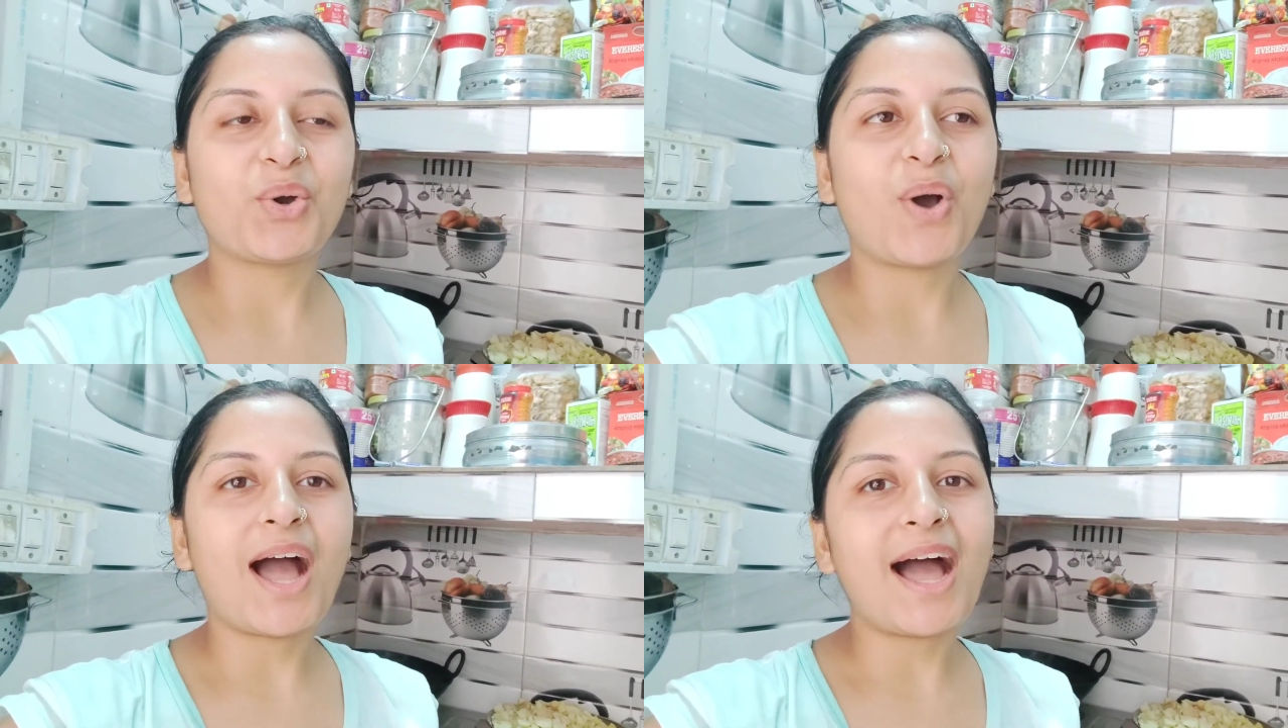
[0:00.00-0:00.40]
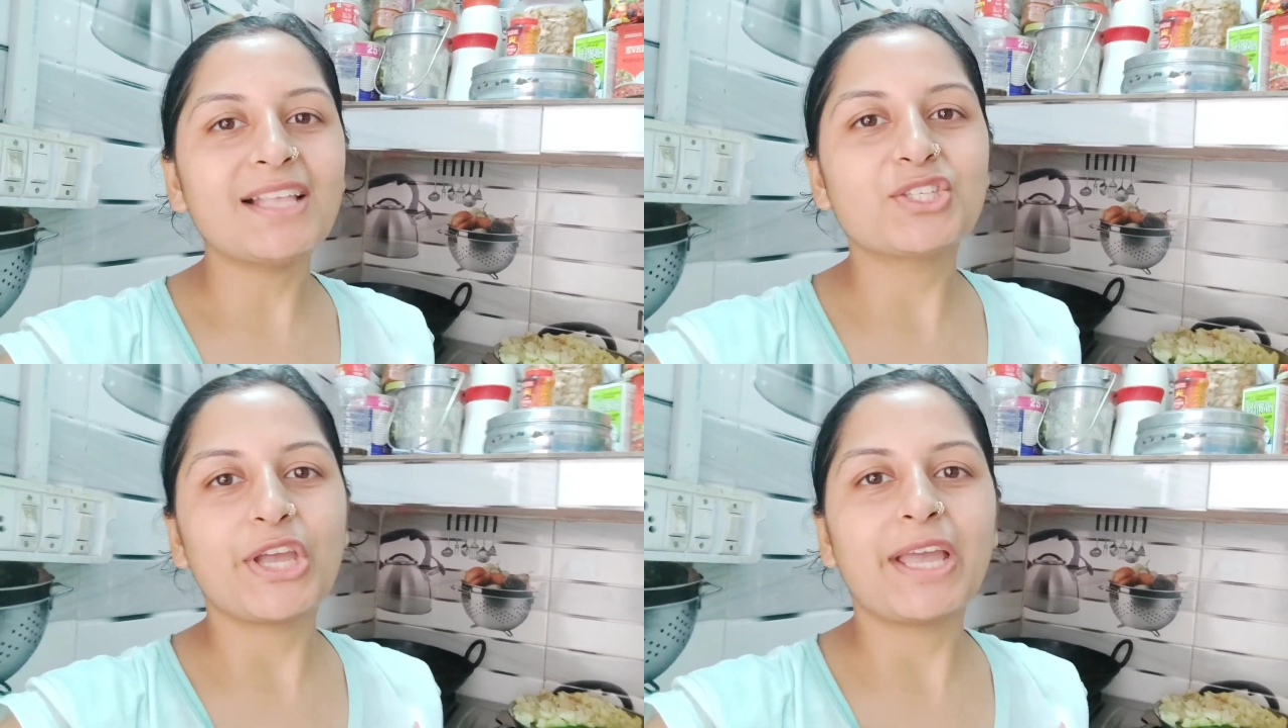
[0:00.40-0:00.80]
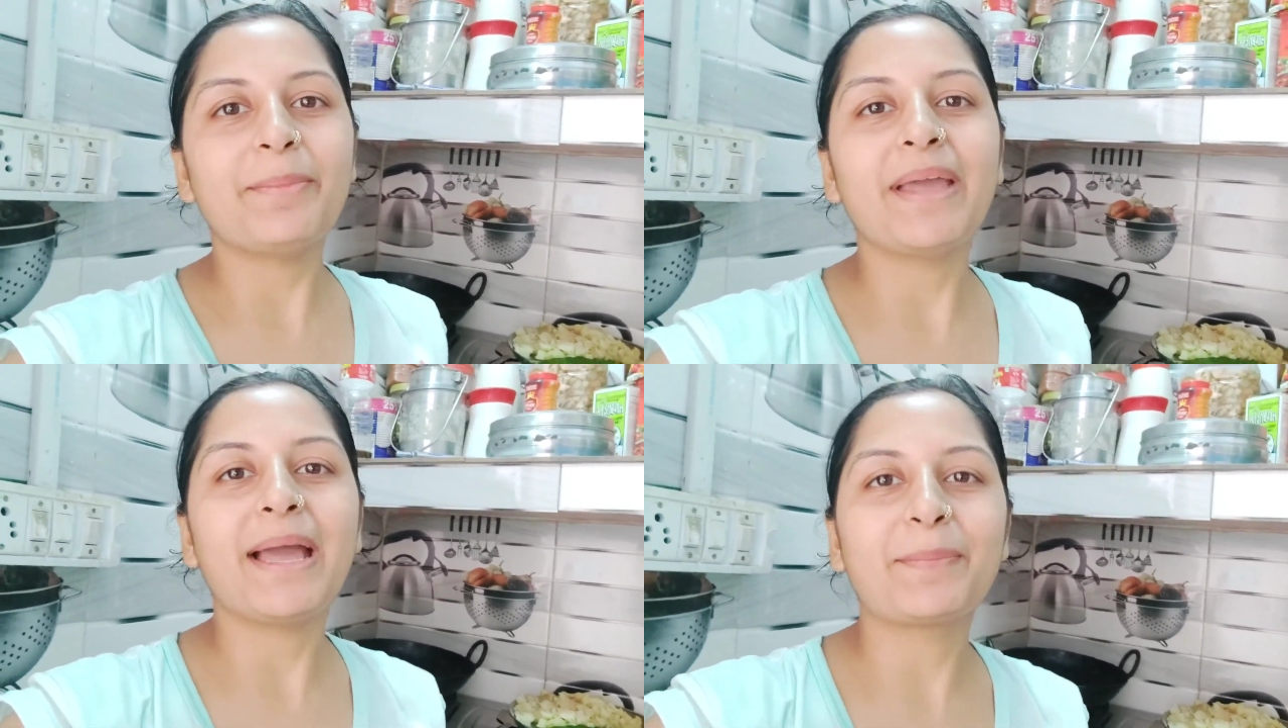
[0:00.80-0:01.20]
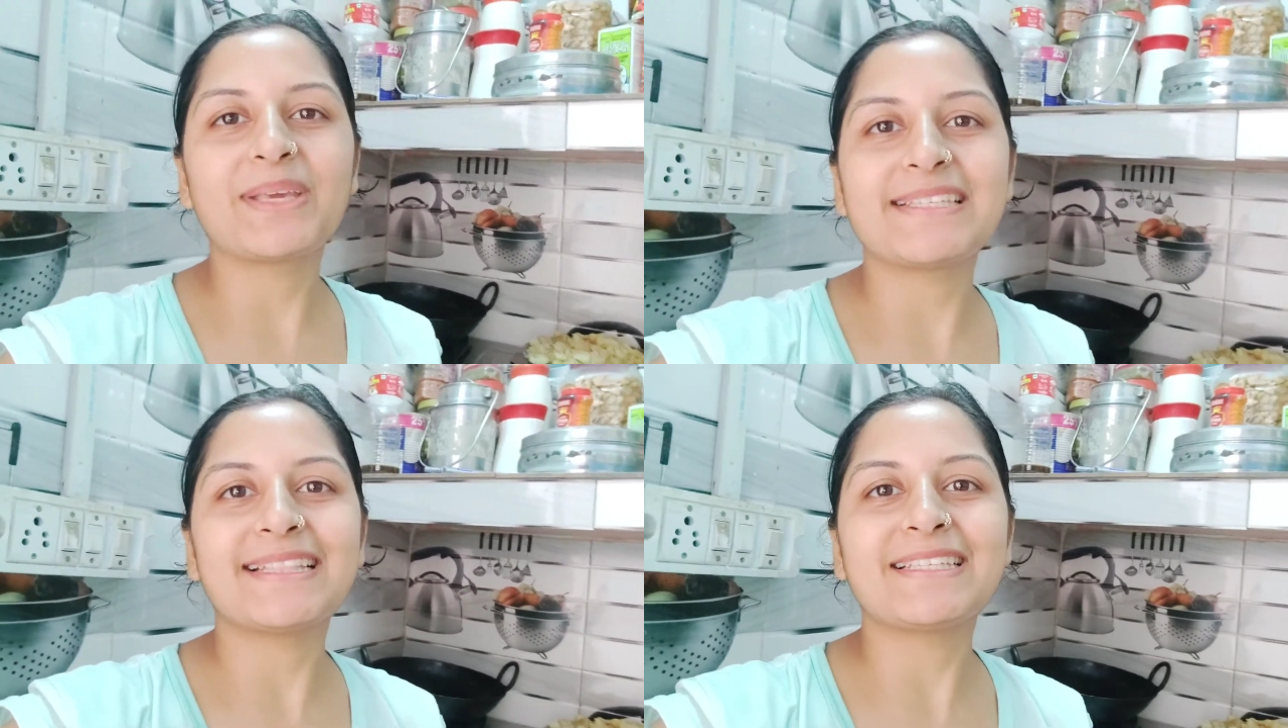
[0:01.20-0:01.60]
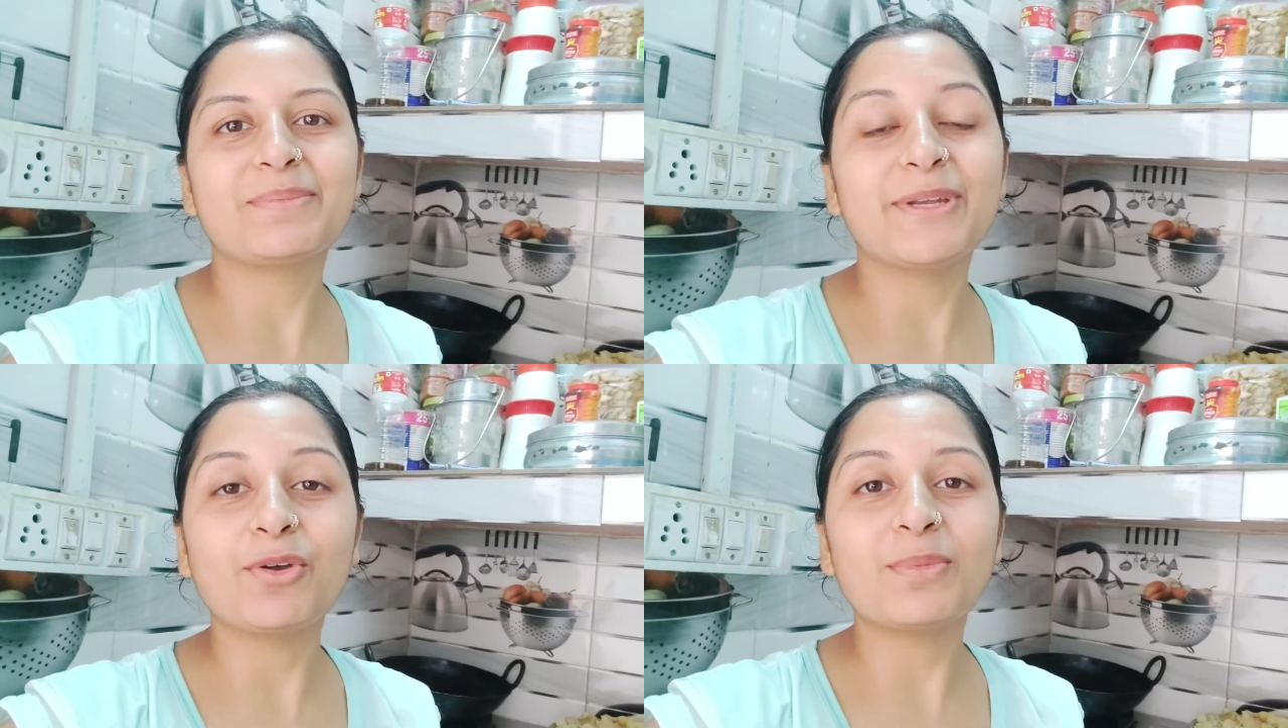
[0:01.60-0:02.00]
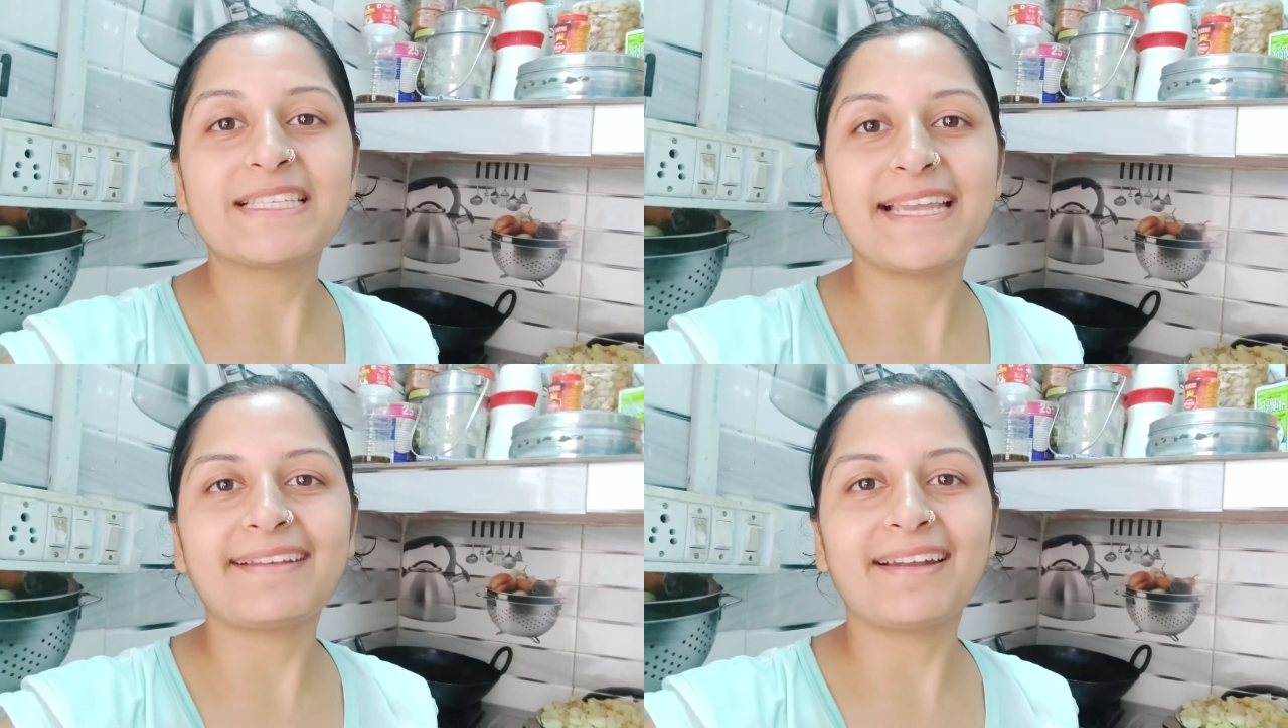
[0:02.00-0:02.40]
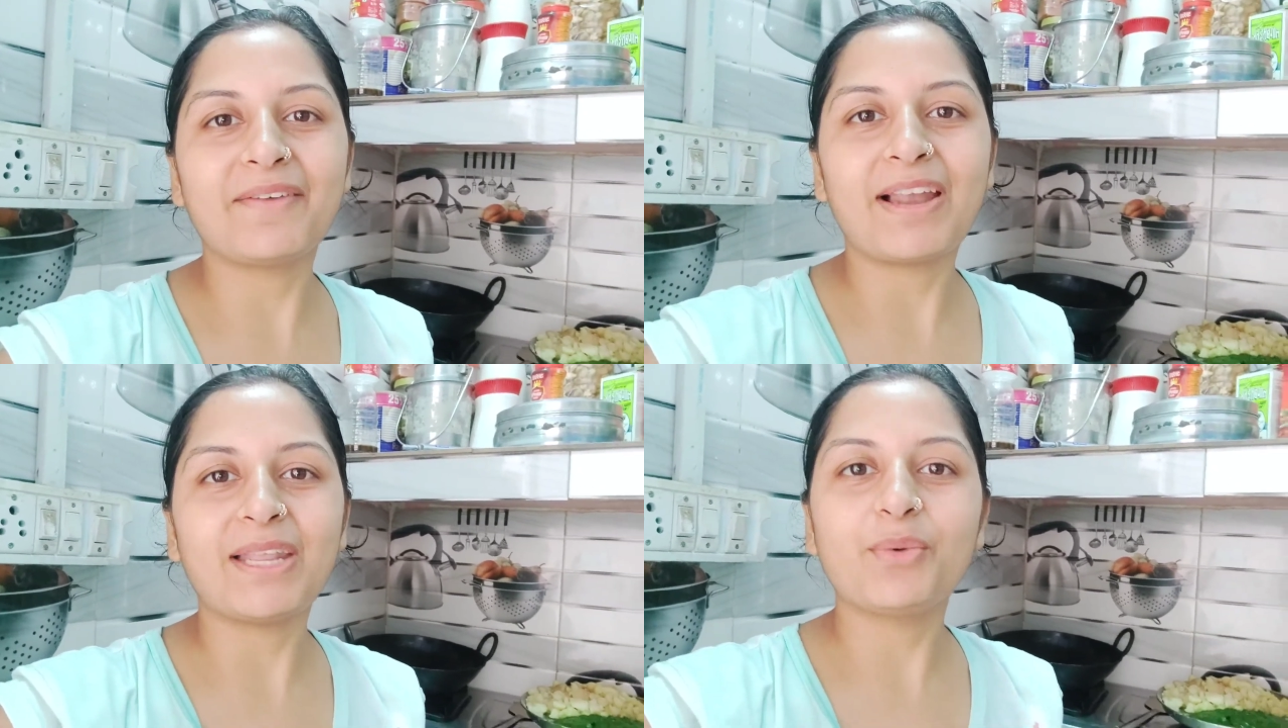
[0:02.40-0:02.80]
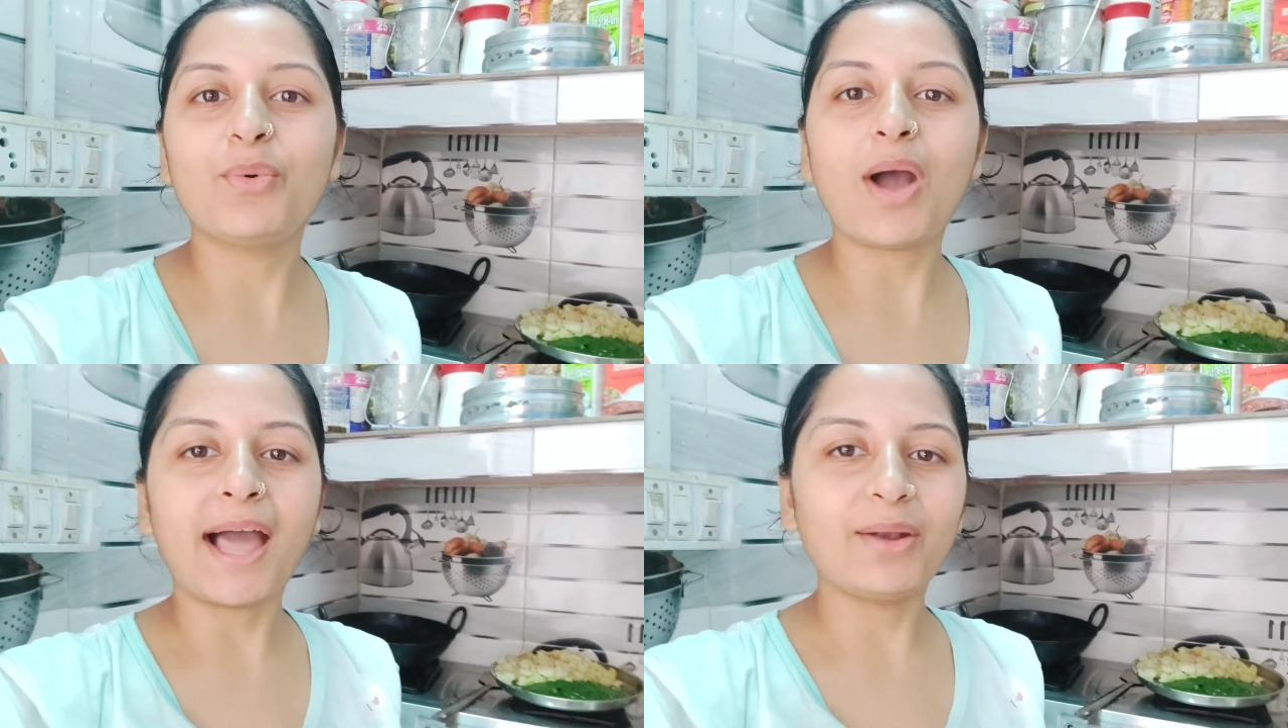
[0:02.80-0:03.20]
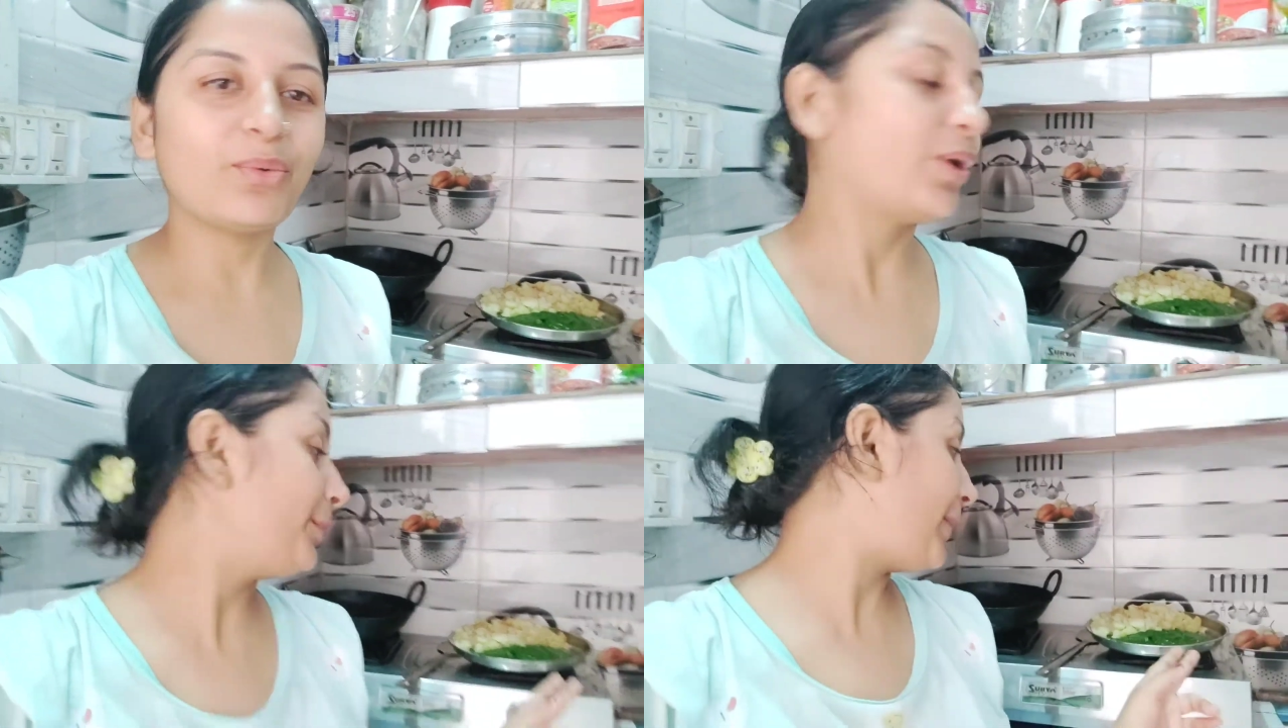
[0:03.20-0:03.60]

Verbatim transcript: तो आज जो है मैं आपके साथ इस वीडियो में शेयर करने वाली हूँ आलू और